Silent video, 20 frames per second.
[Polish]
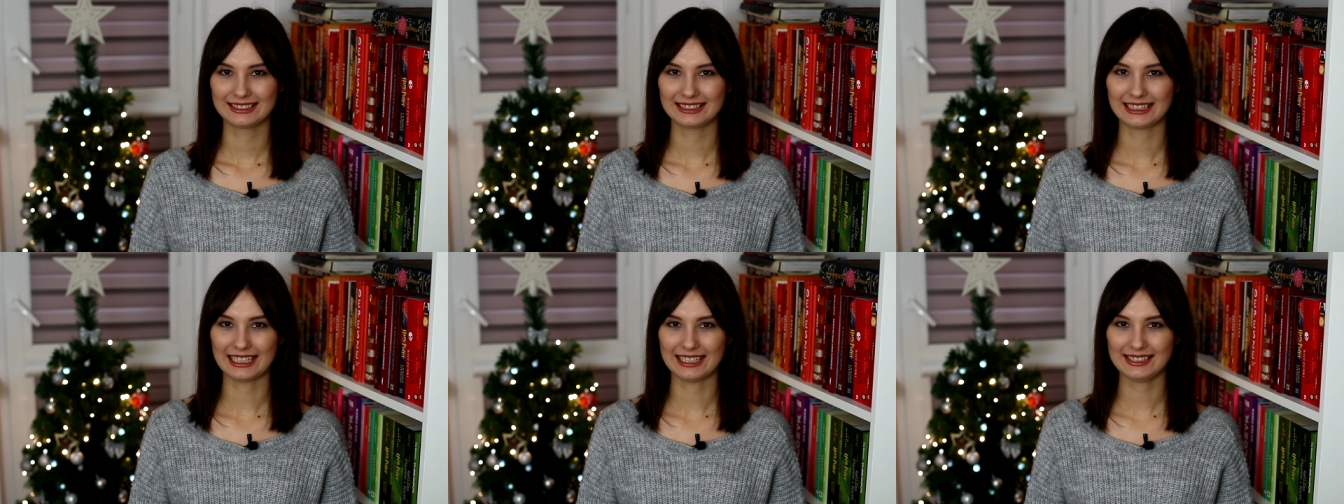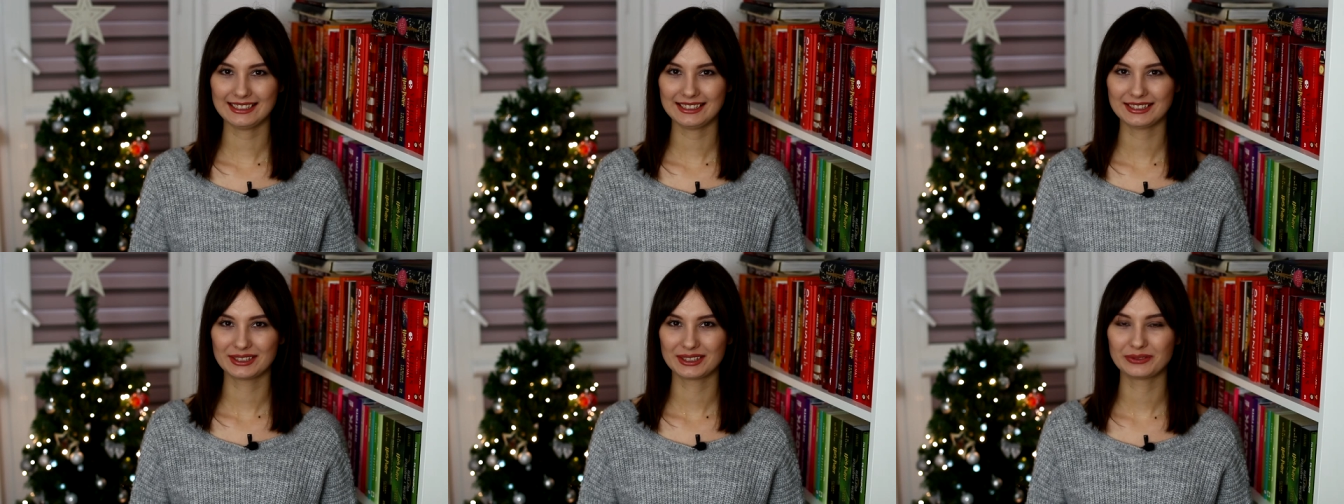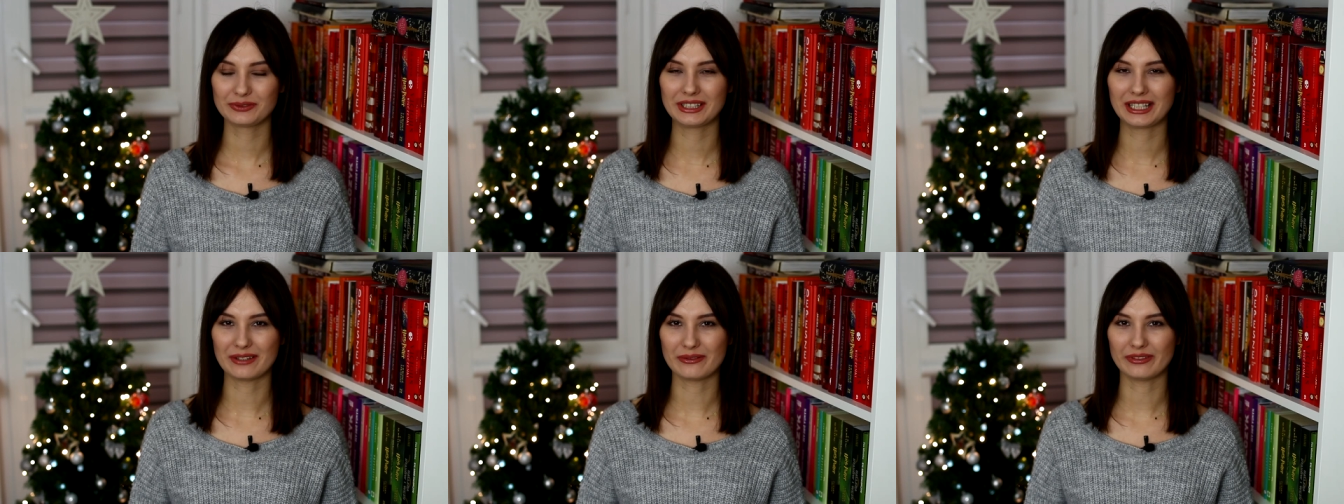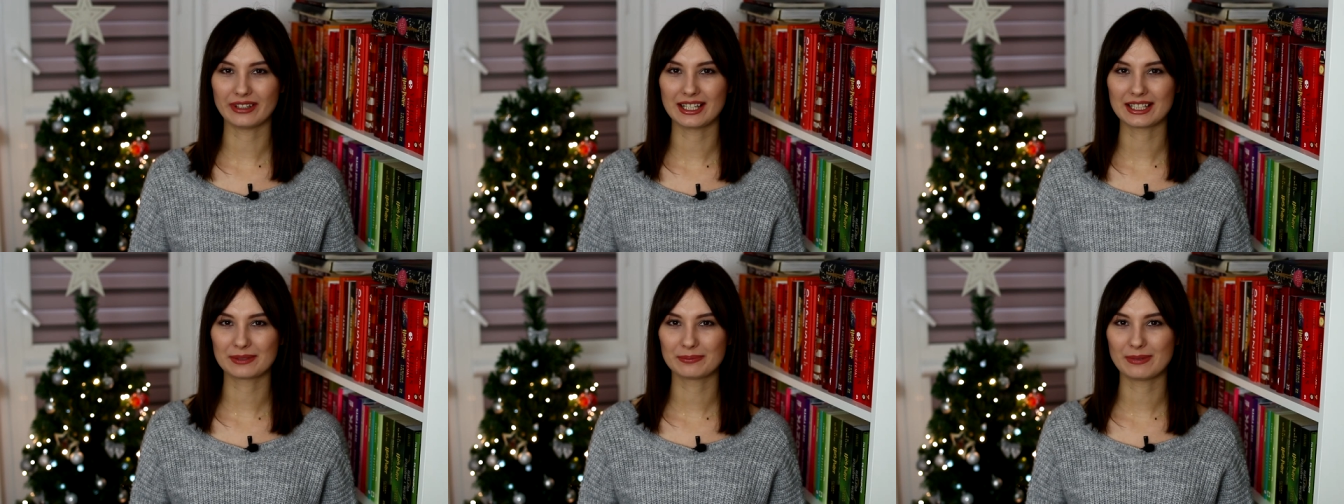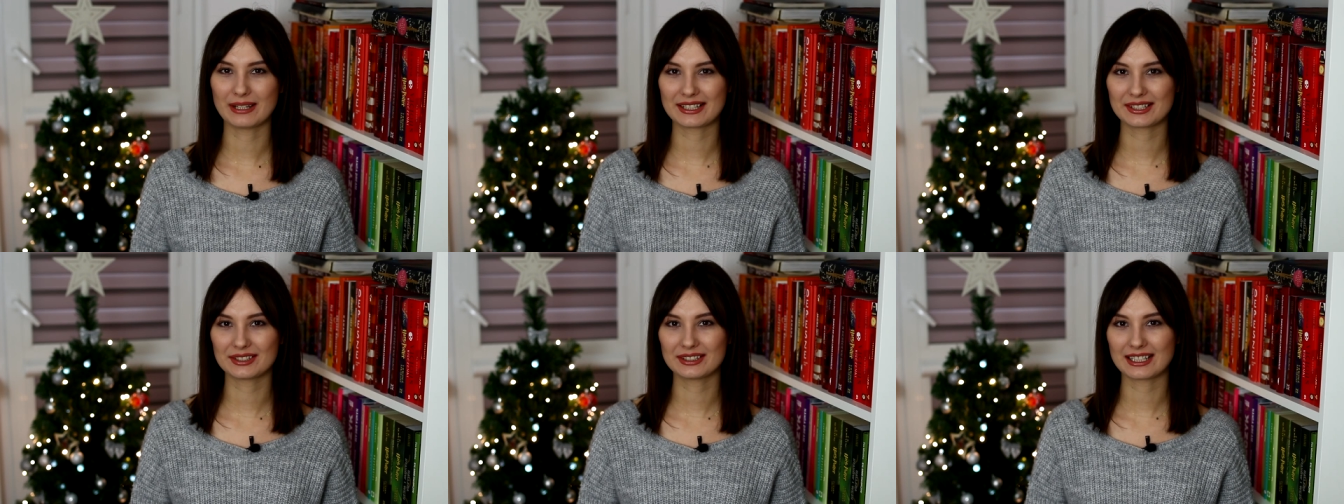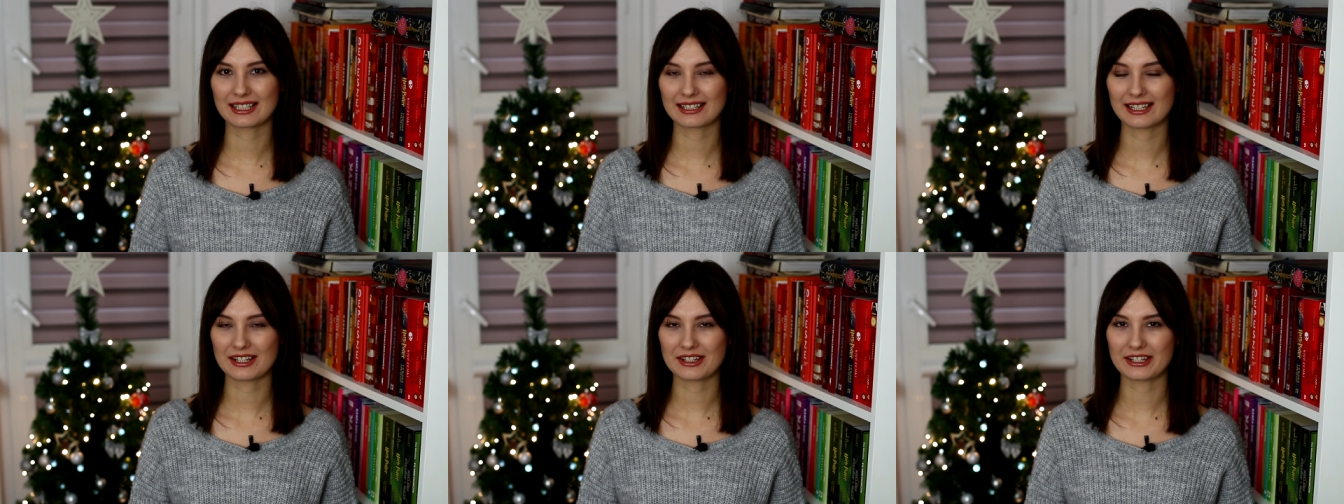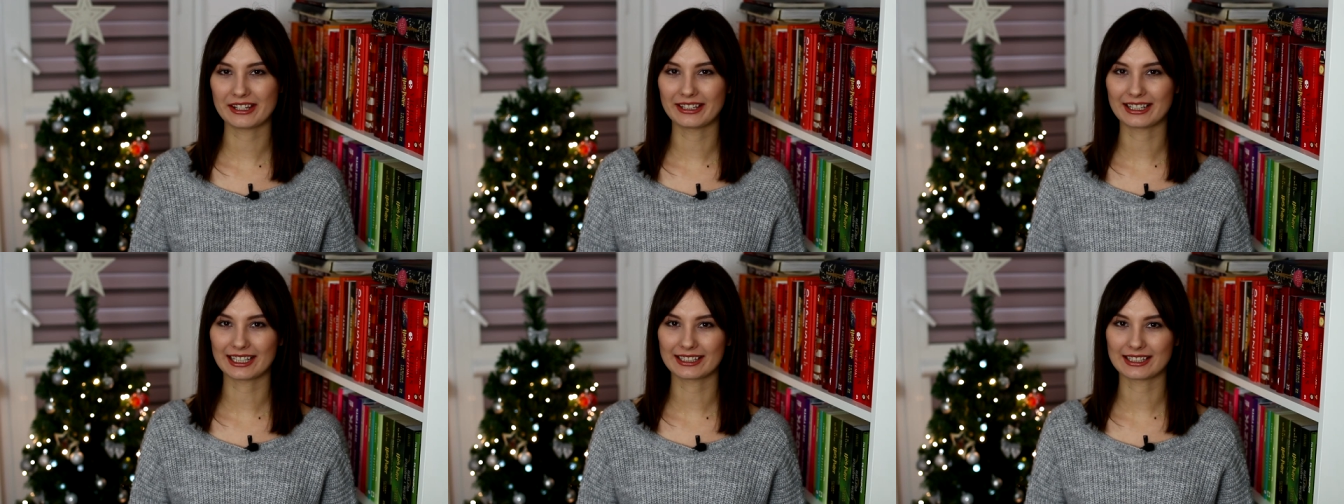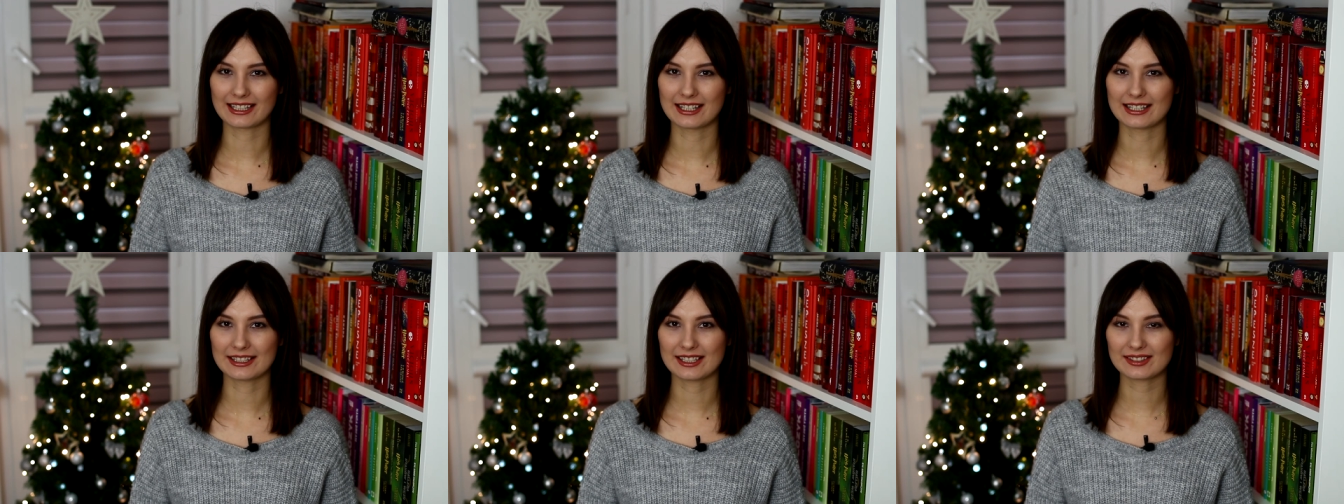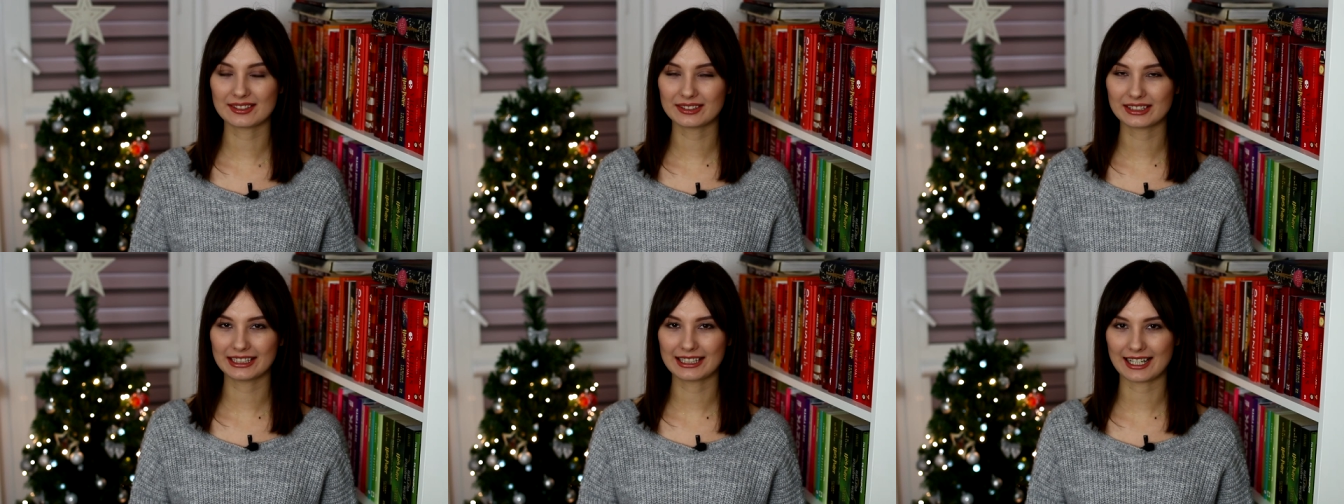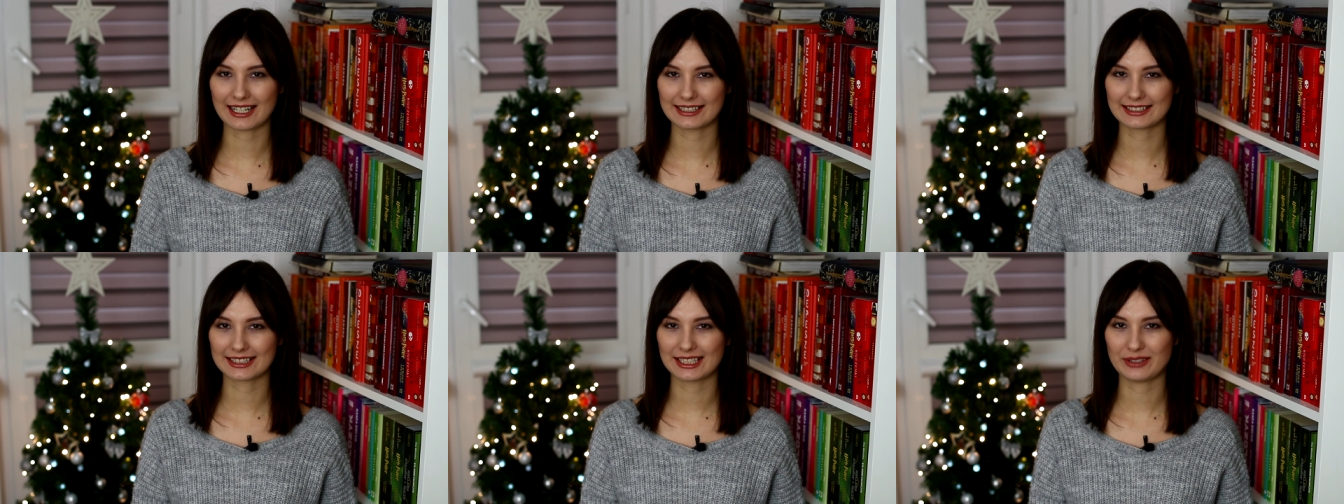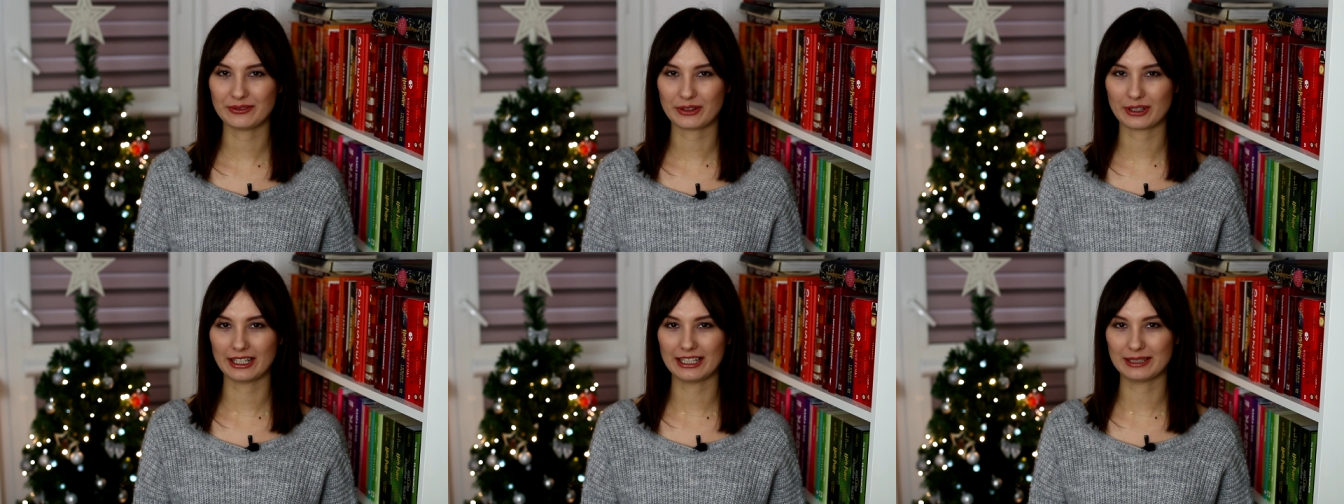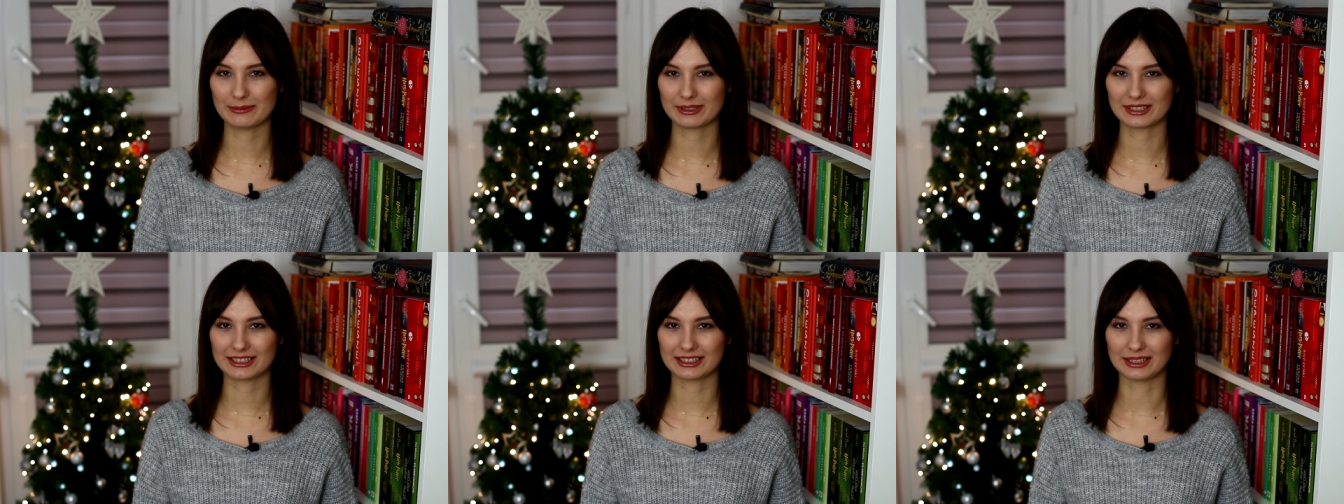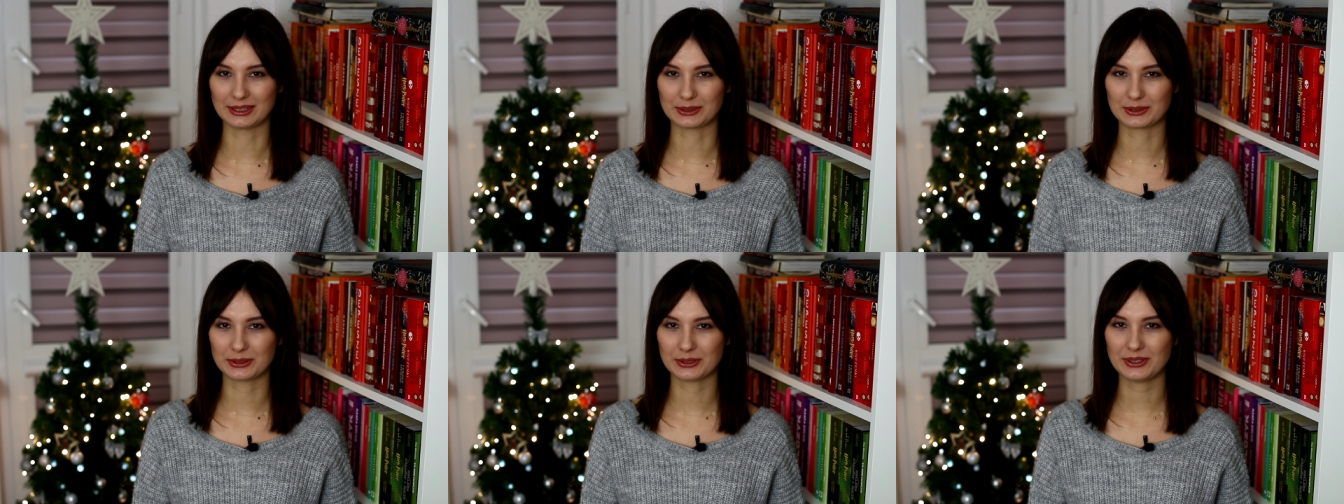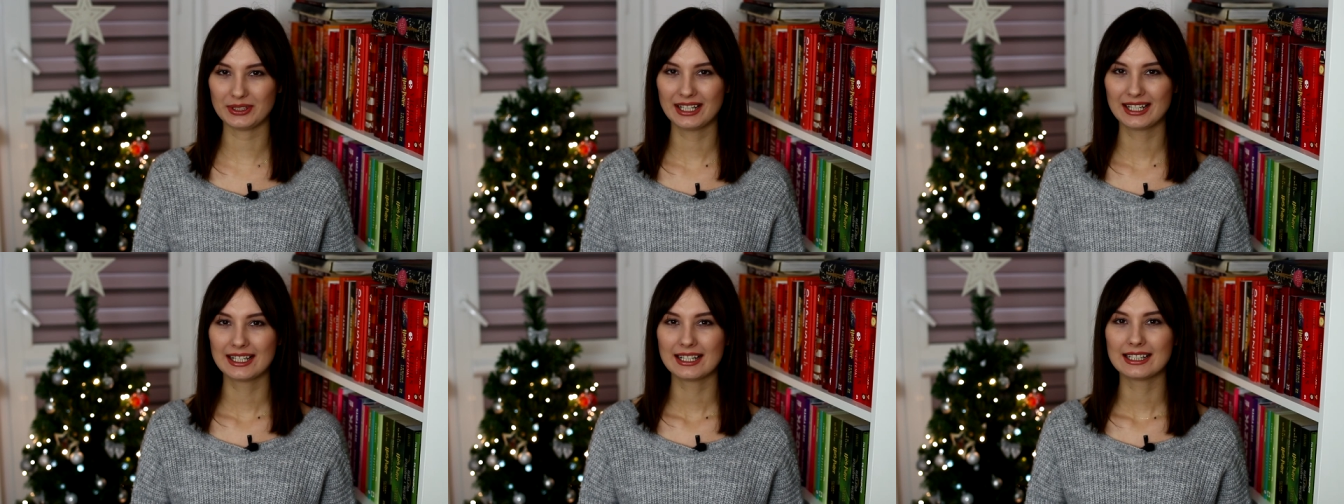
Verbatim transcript: Cześć, witam Was bardzo serdecznie na kanale Sezon Literacki w kolejnym odcinku.